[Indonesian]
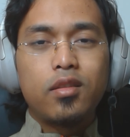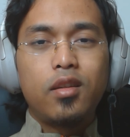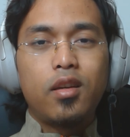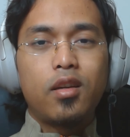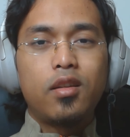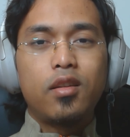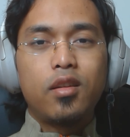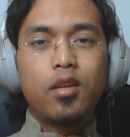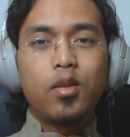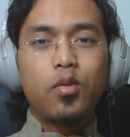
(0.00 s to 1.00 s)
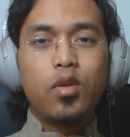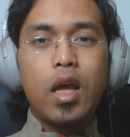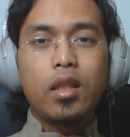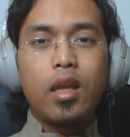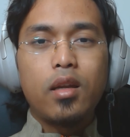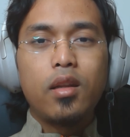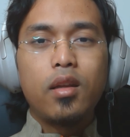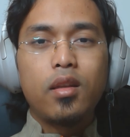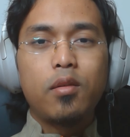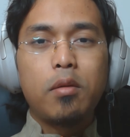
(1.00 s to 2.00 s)
ya kan, itu datang
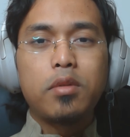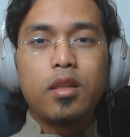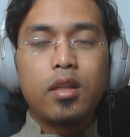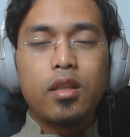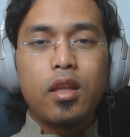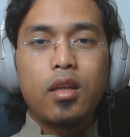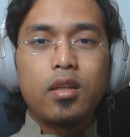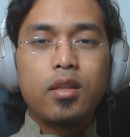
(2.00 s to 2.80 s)
dari website kita,